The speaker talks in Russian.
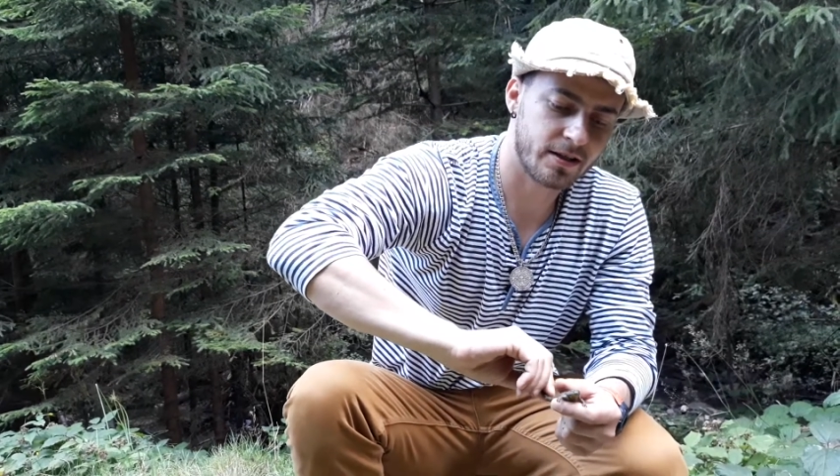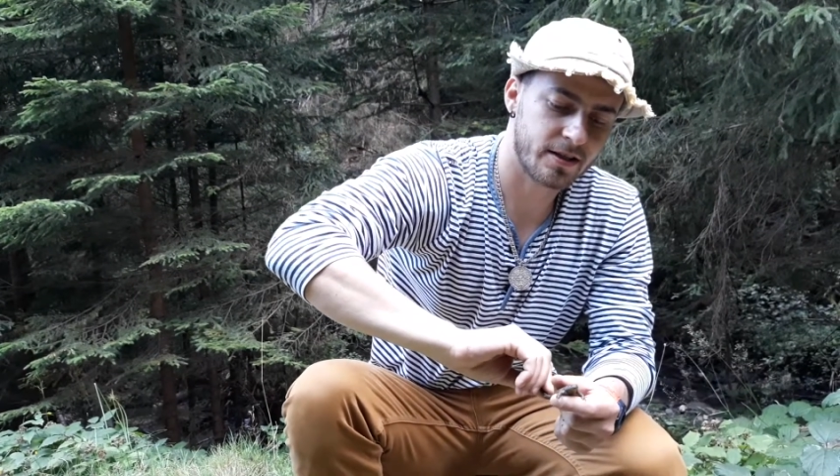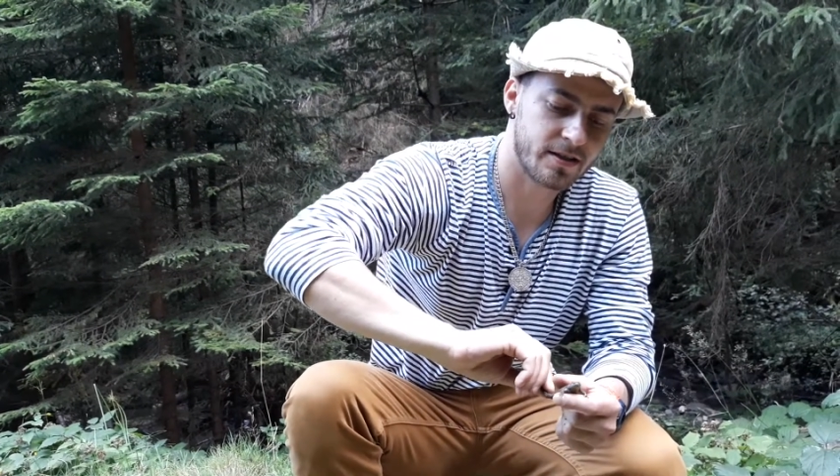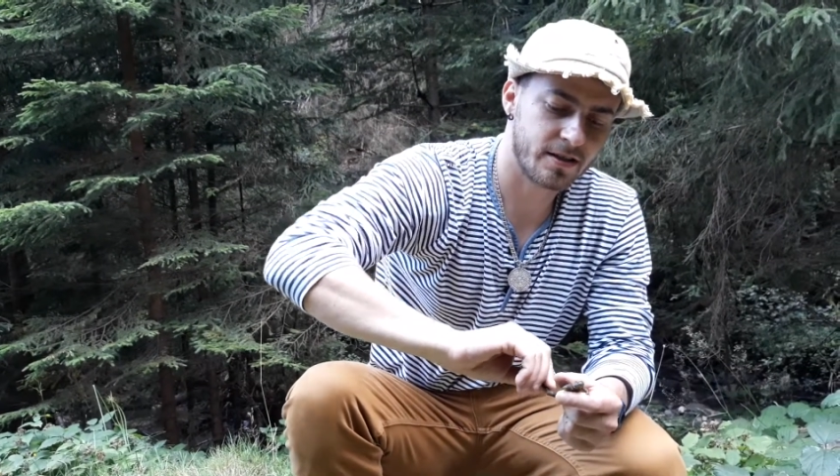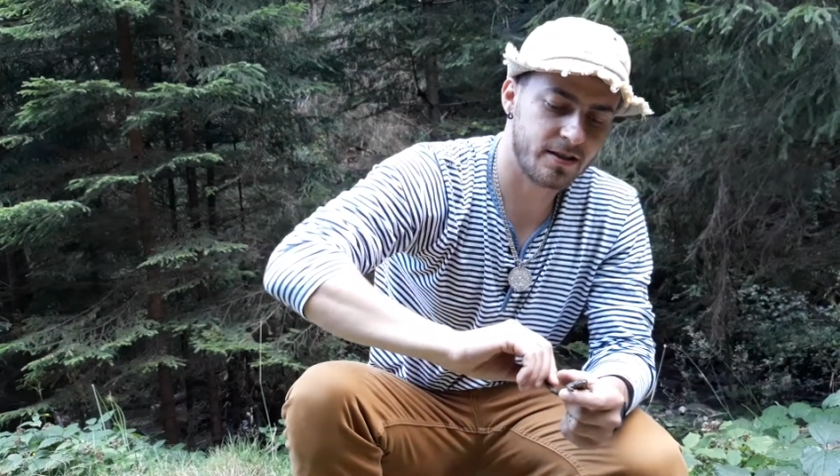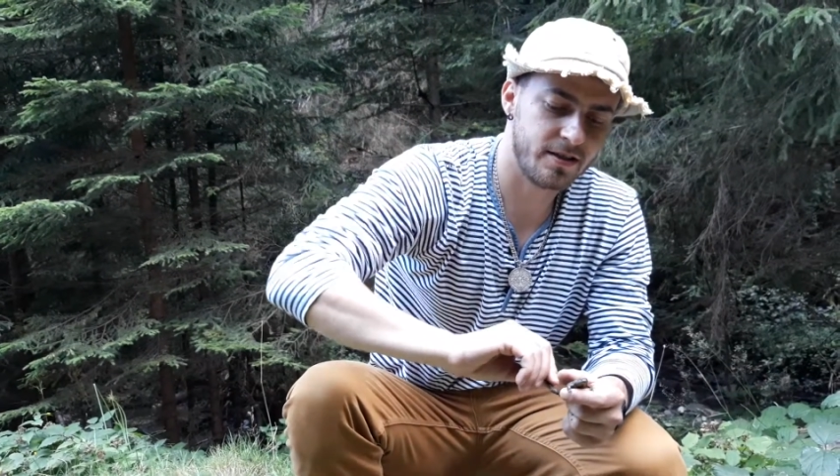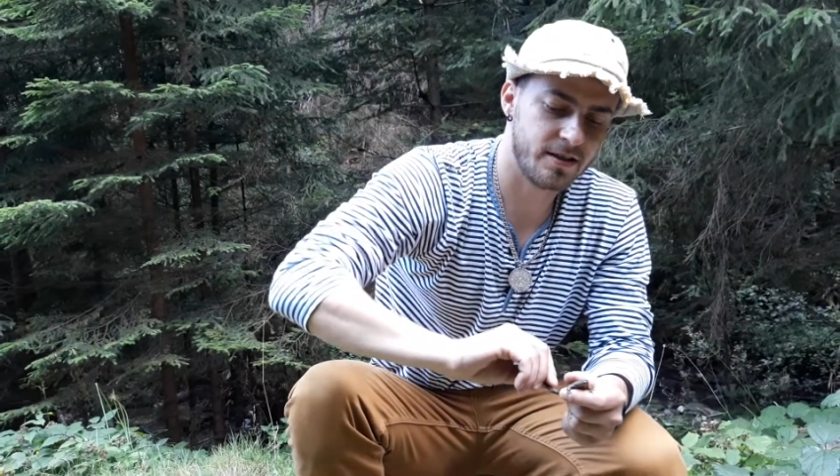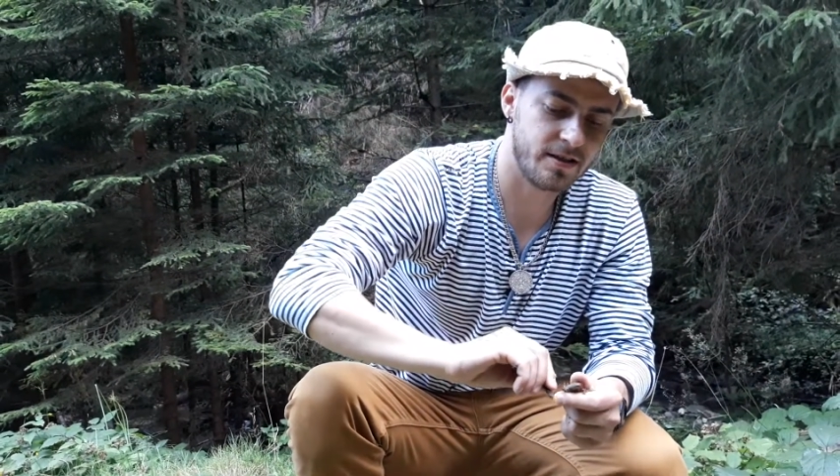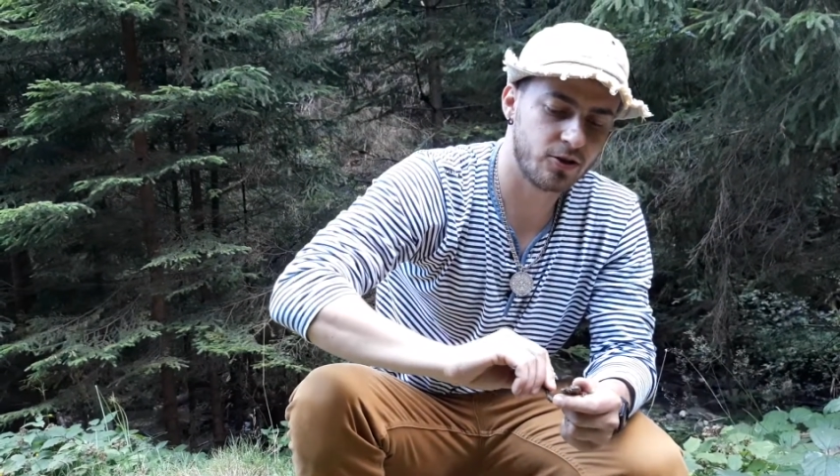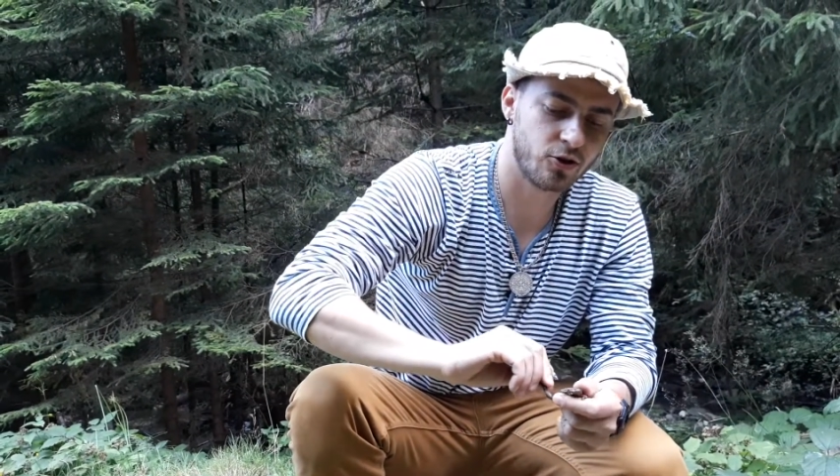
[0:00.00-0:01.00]
красная
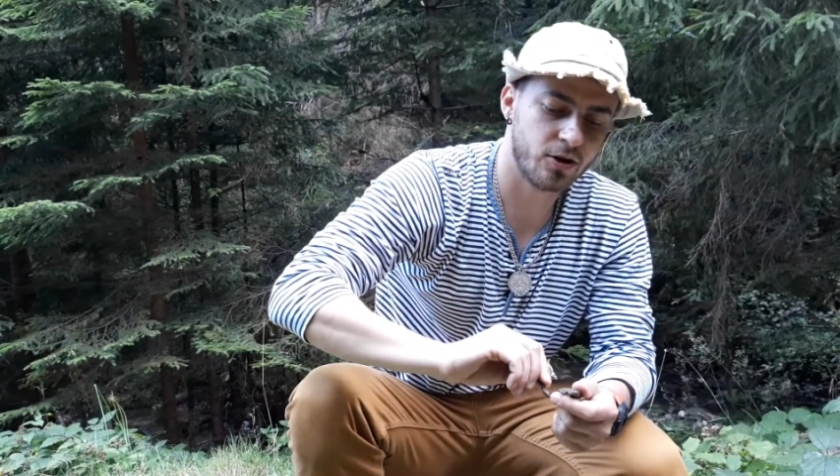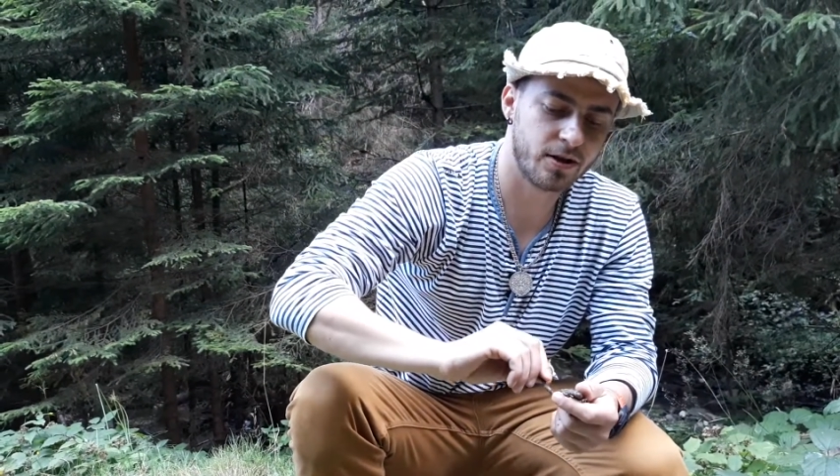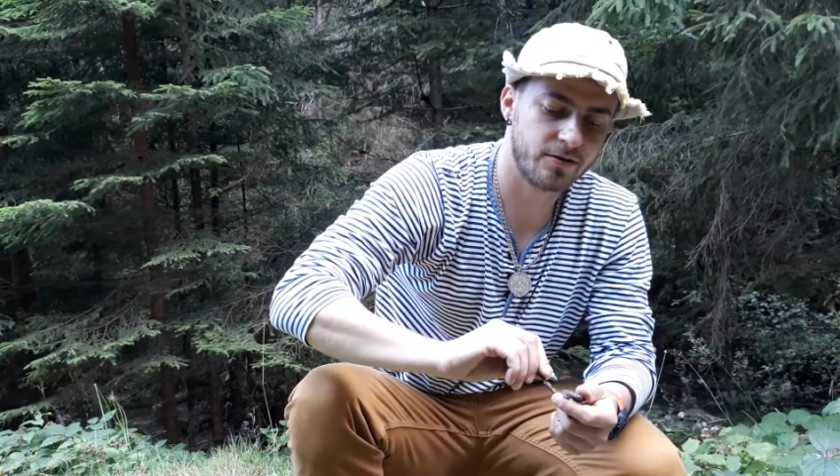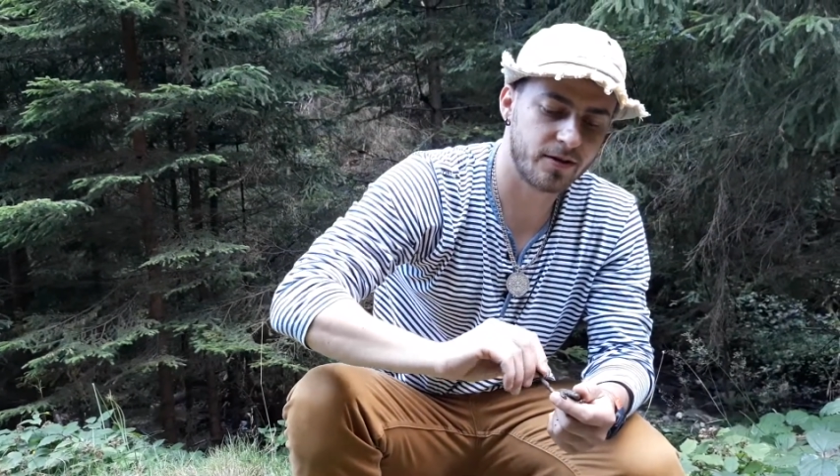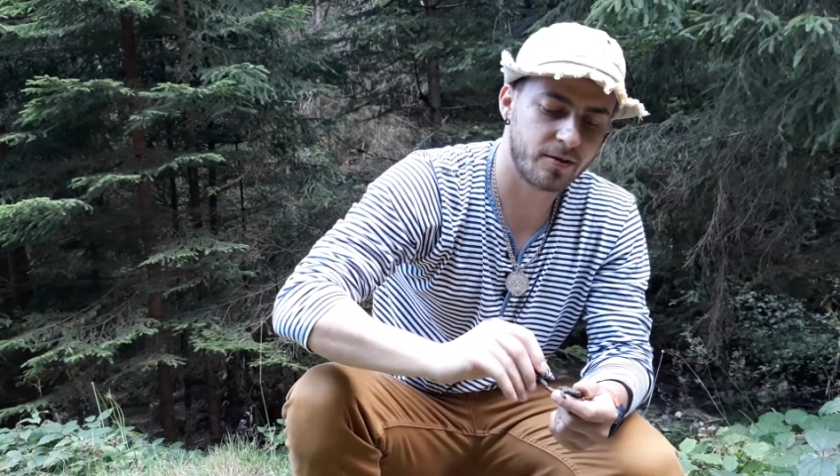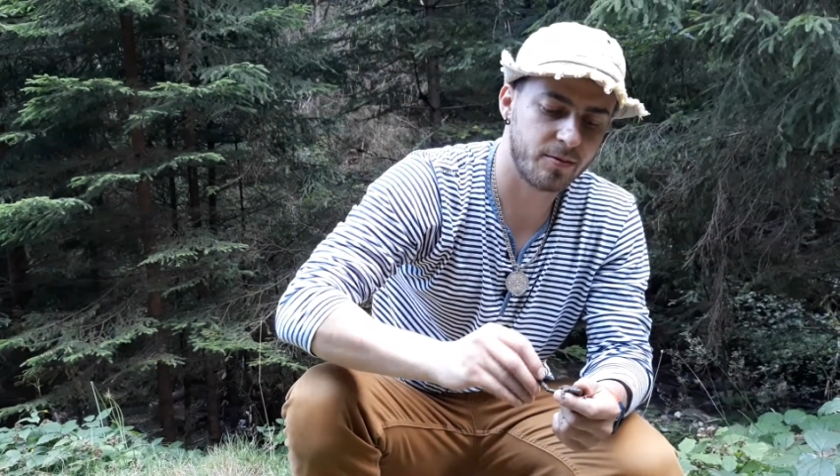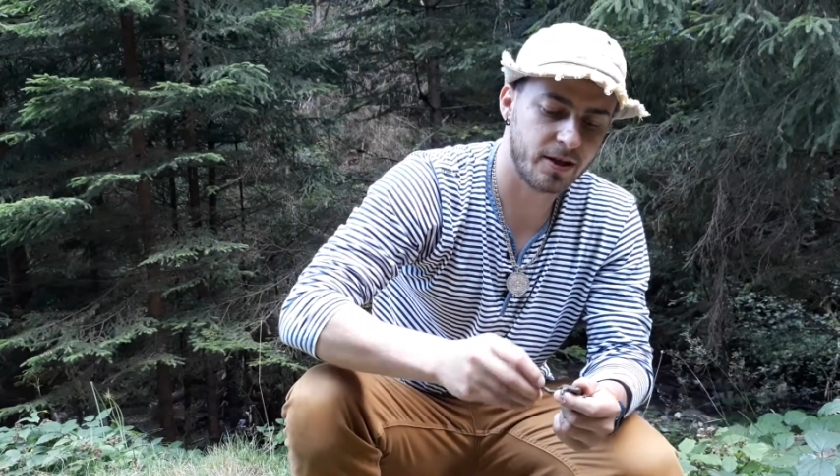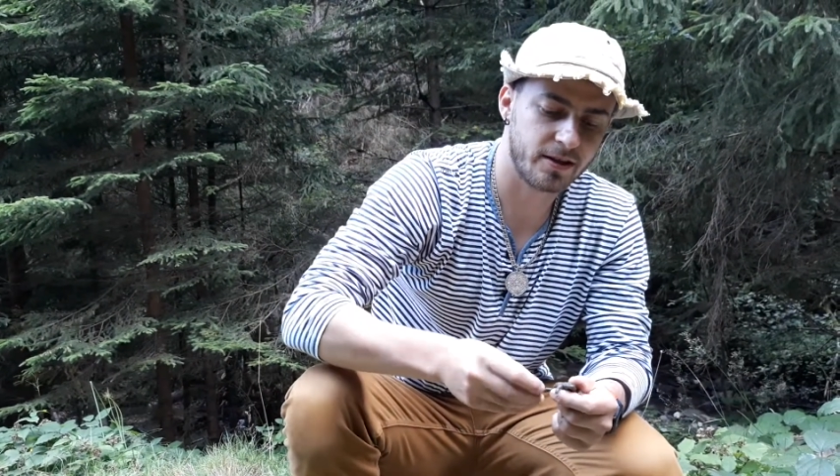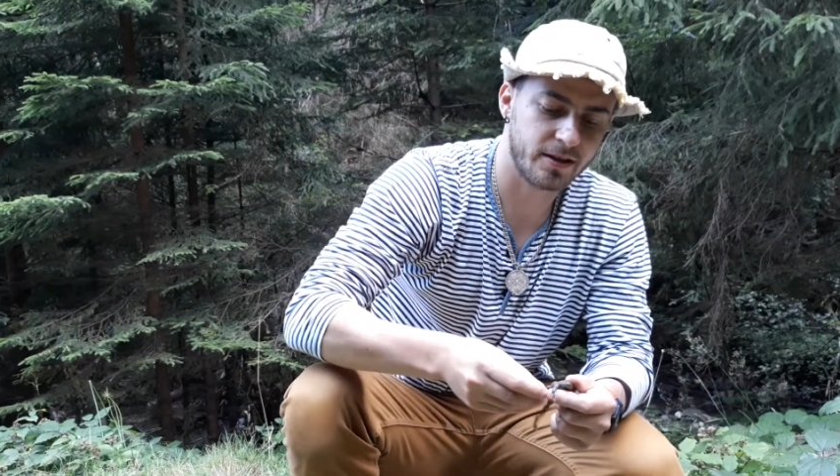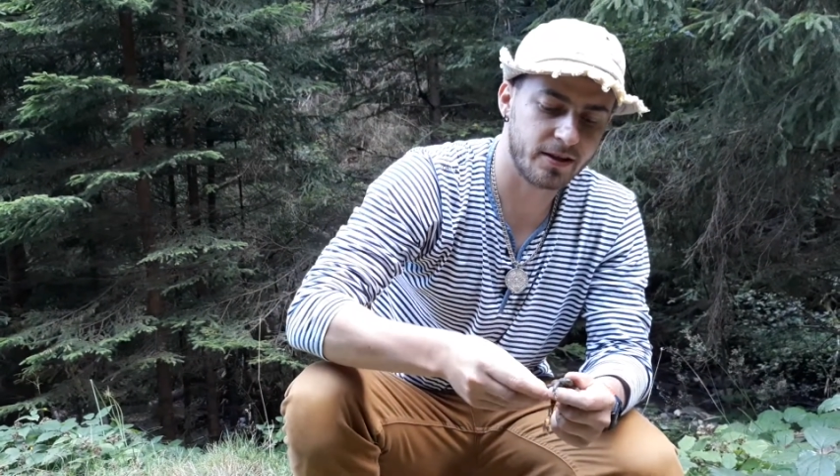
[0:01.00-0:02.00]
книга не только в
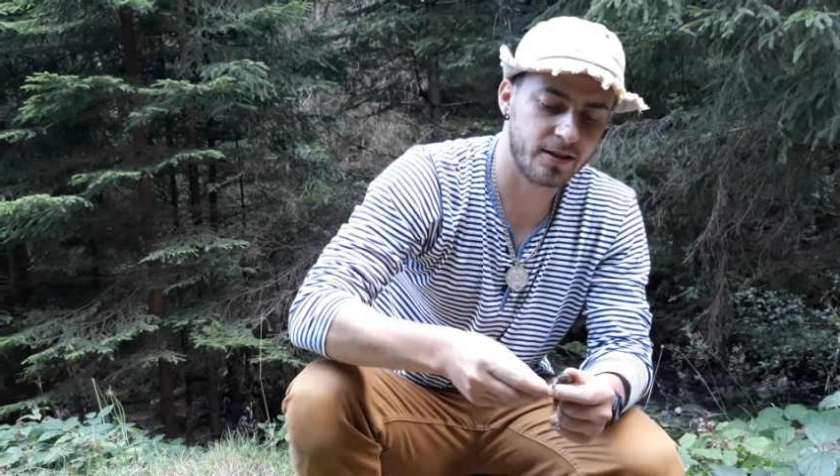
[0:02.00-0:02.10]
Карпатах,